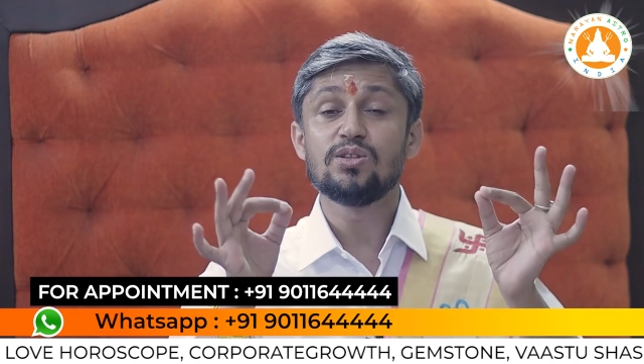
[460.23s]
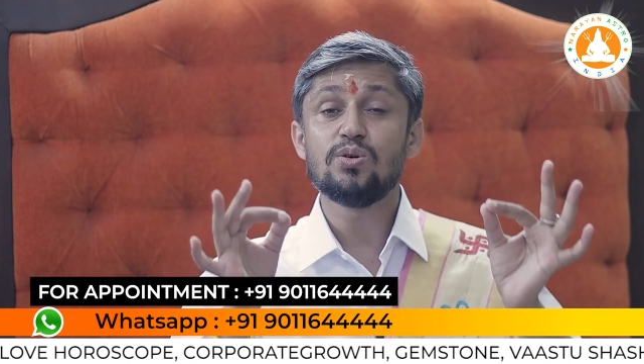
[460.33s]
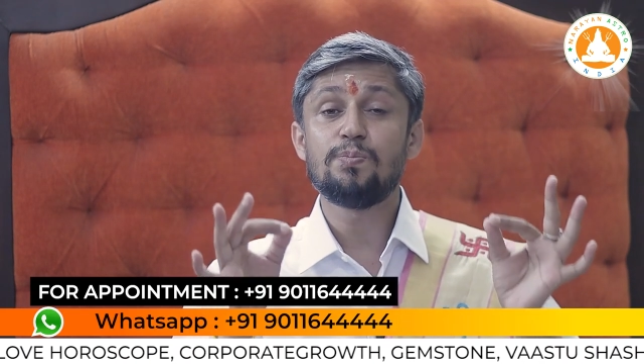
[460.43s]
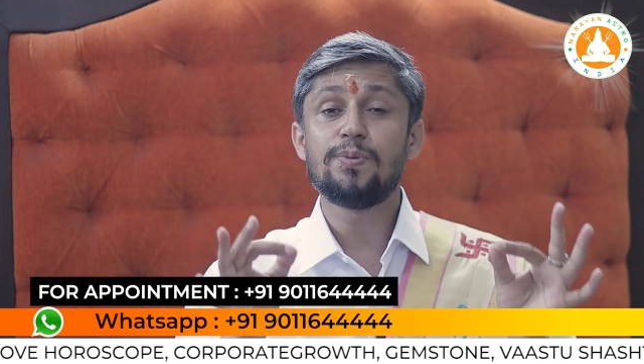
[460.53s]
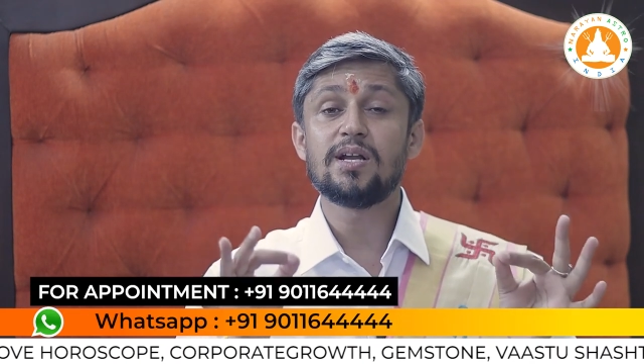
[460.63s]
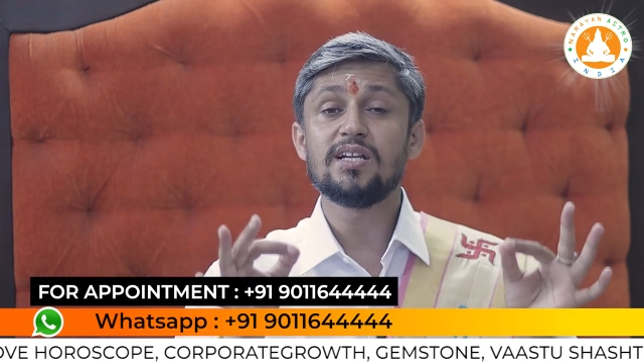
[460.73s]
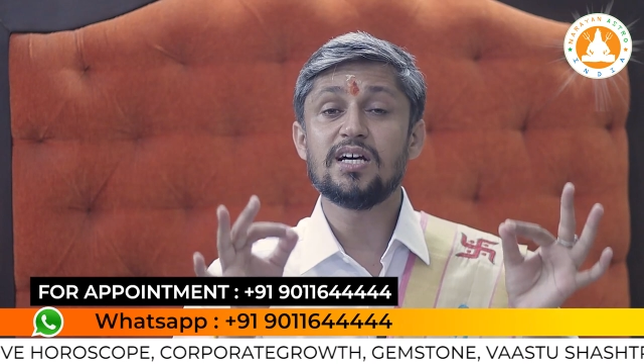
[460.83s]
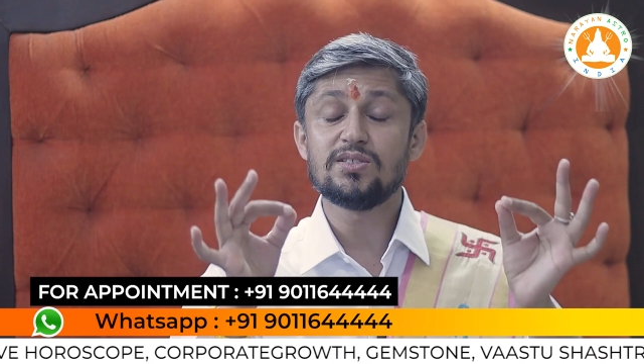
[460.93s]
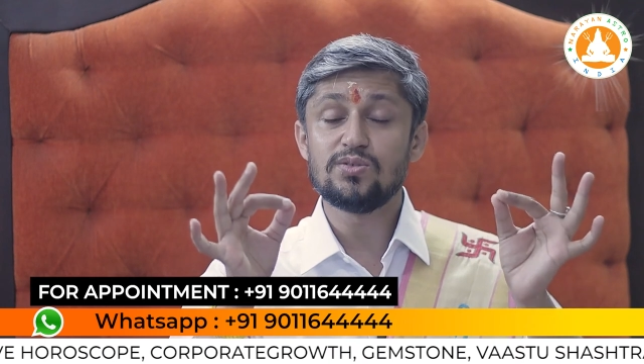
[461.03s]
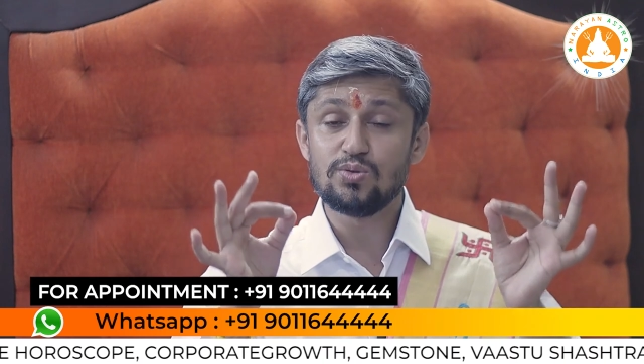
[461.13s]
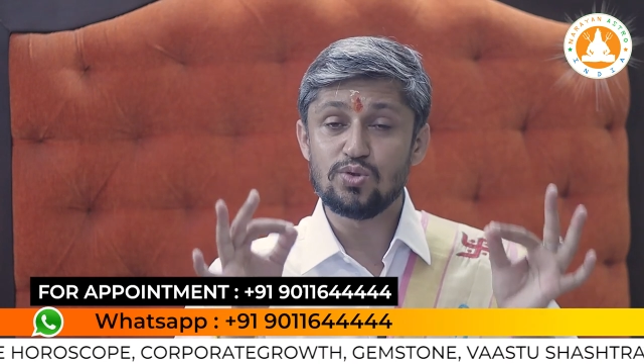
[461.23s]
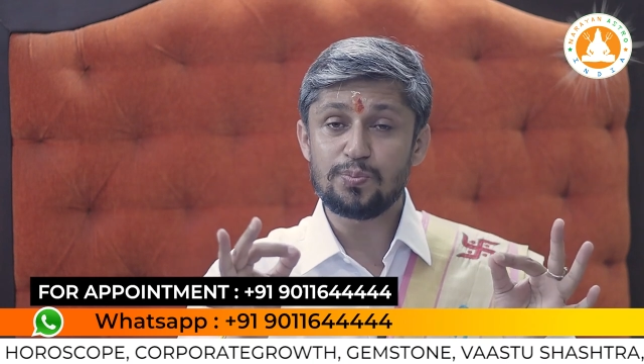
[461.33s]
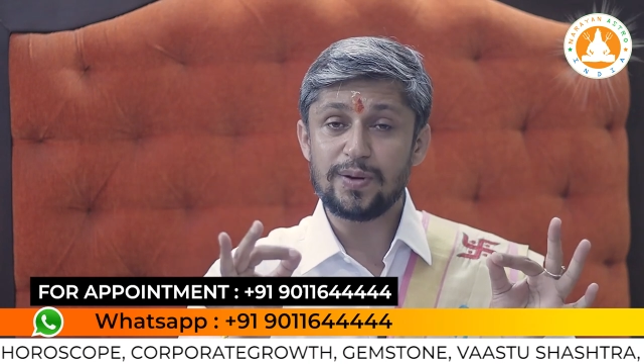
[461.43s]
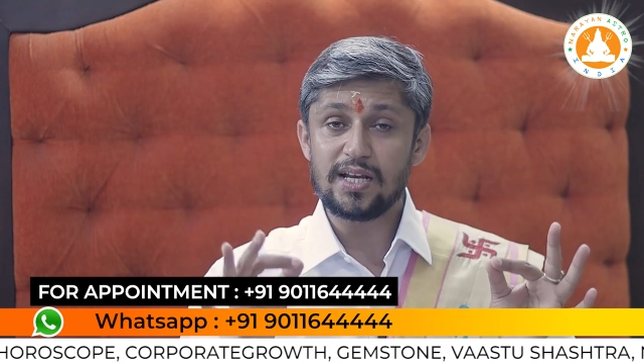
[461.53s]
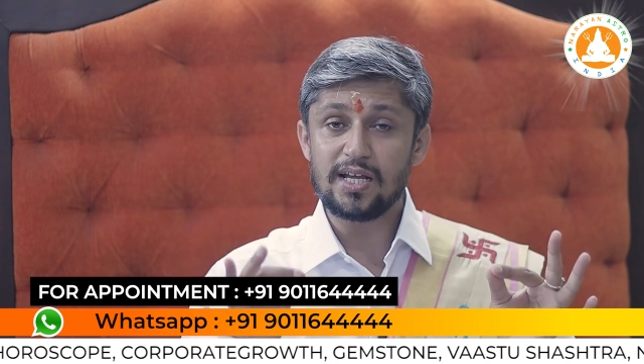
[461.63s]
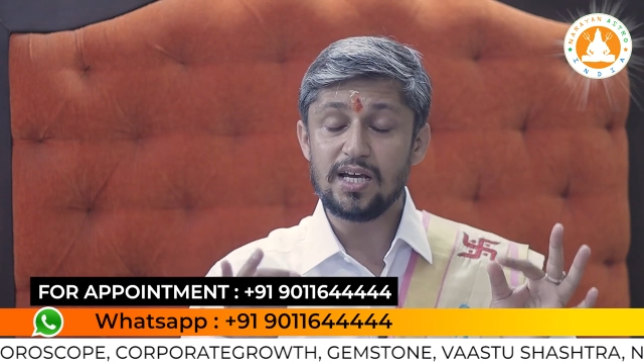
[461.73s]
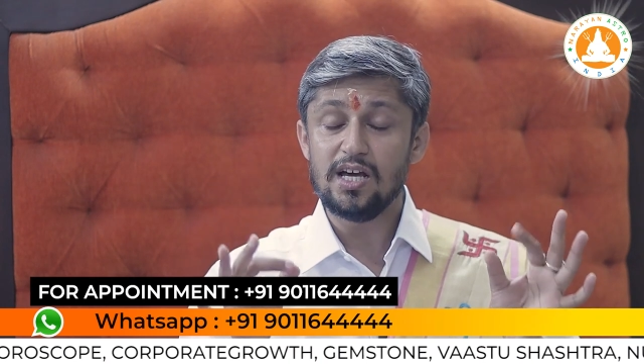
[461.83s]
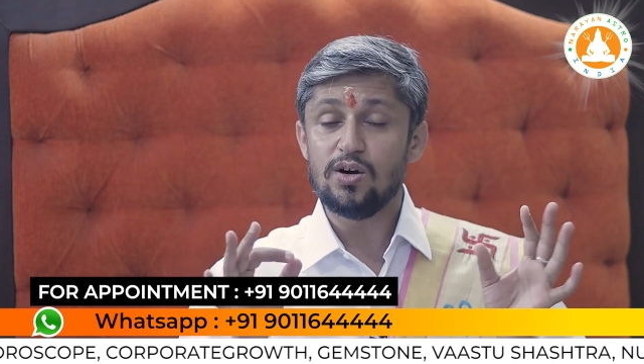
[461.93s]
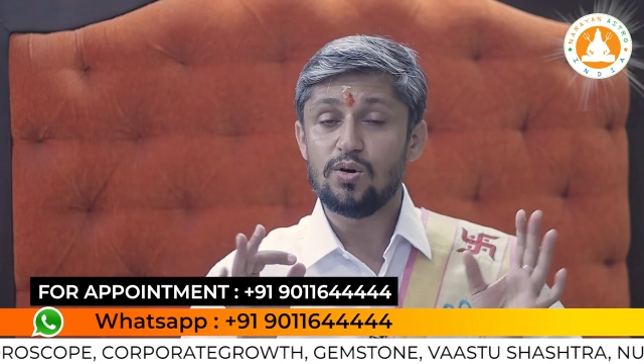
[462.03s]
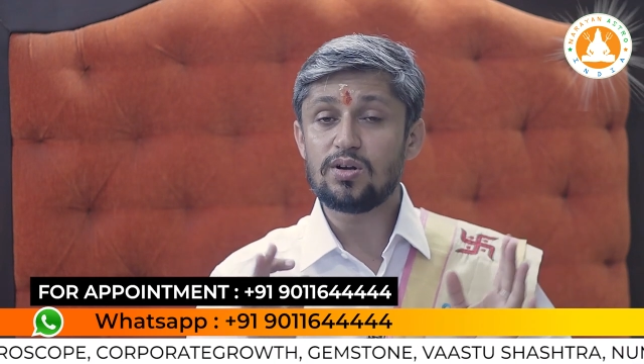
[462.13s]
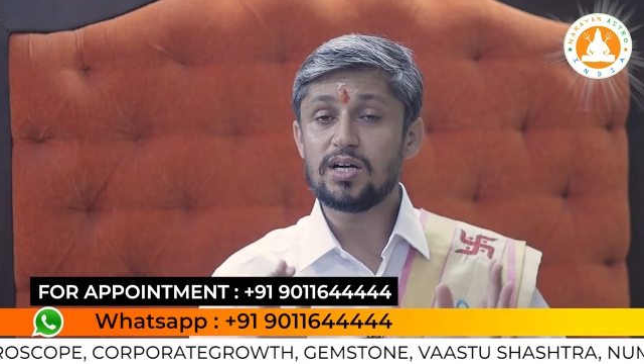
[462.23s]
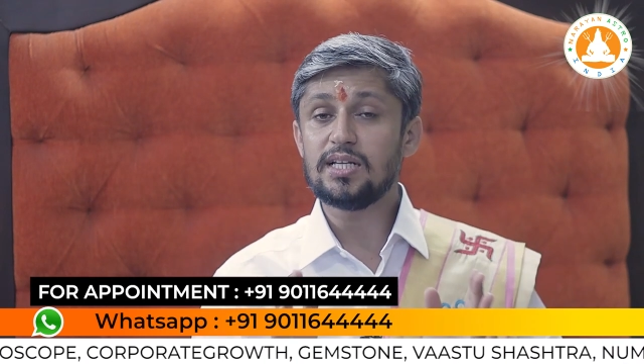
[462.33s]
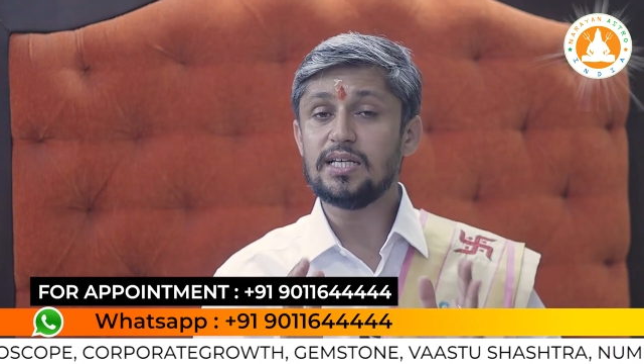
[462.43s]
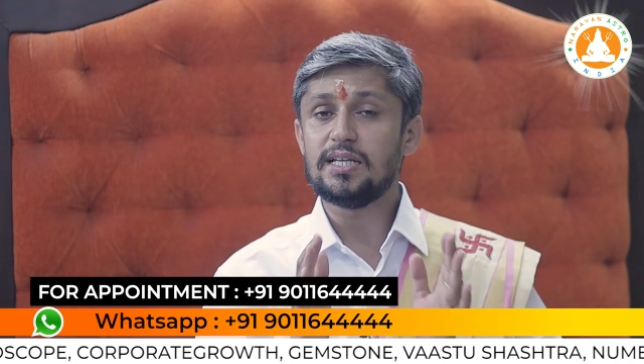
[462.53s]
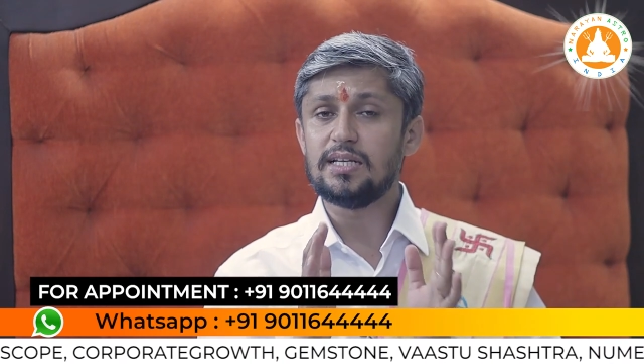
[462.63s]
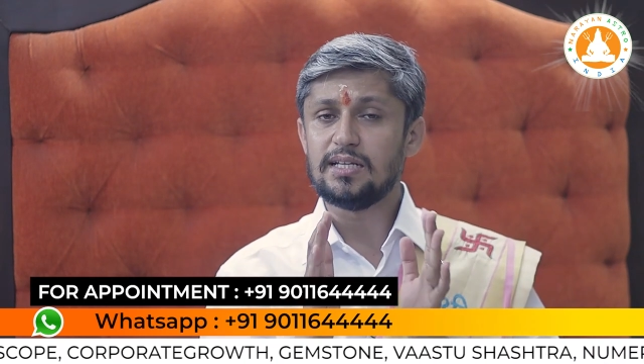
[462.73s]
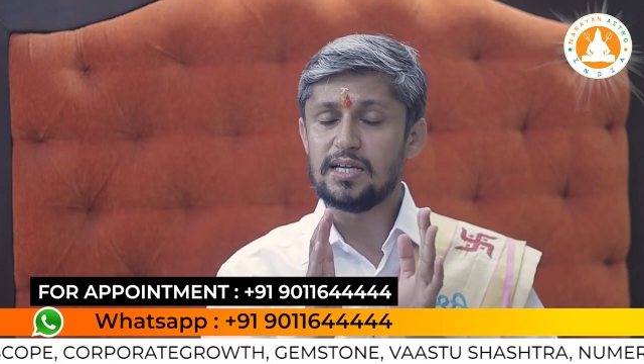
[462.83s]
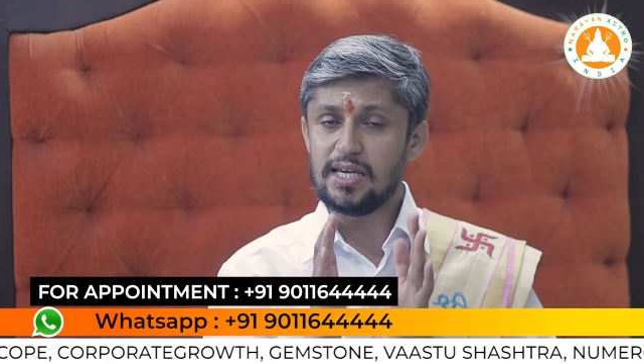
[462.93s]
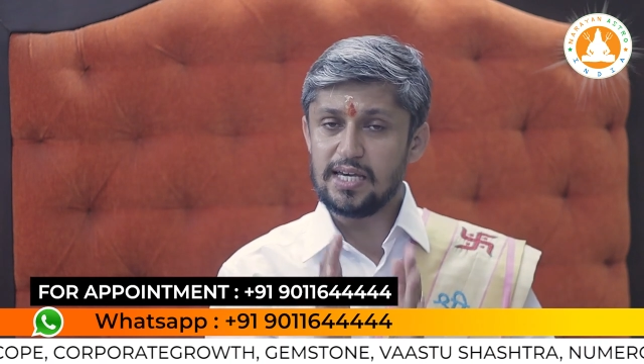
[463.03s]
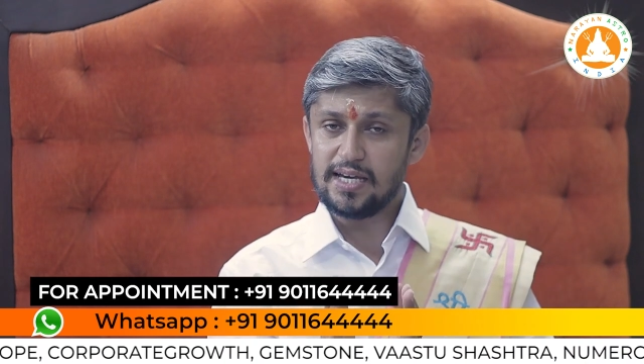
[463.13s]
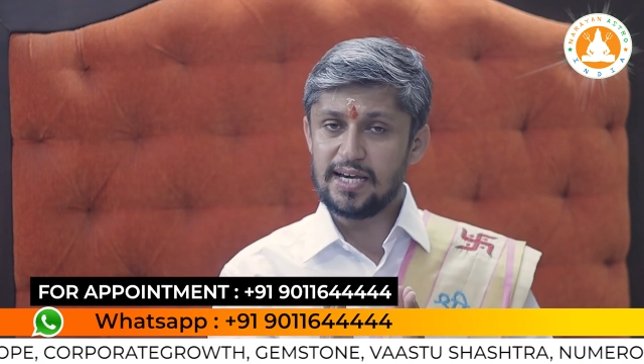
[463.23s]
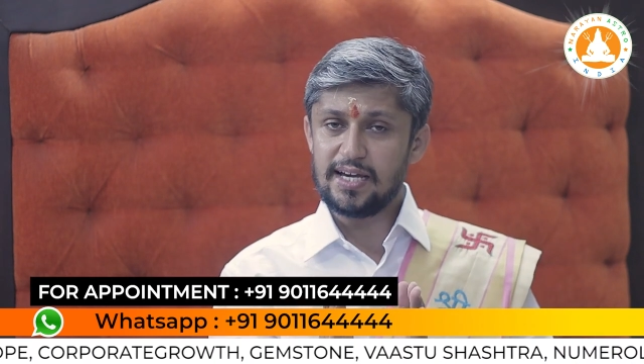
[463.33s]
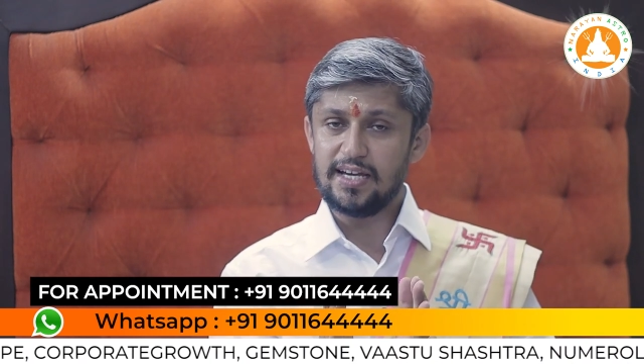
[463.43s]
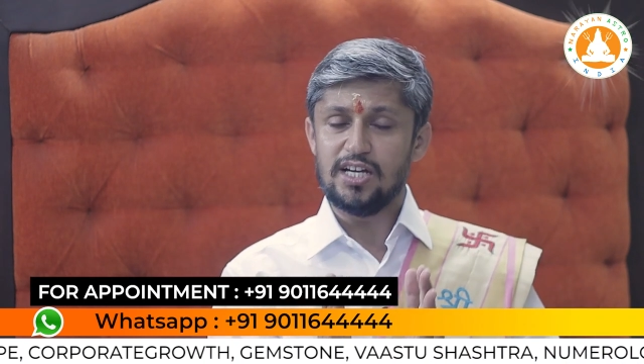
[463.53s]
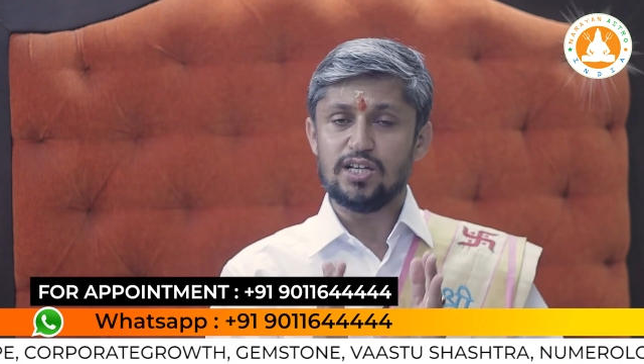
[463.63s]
तो पन्ना जरूर पहने और अगर ये नहीं है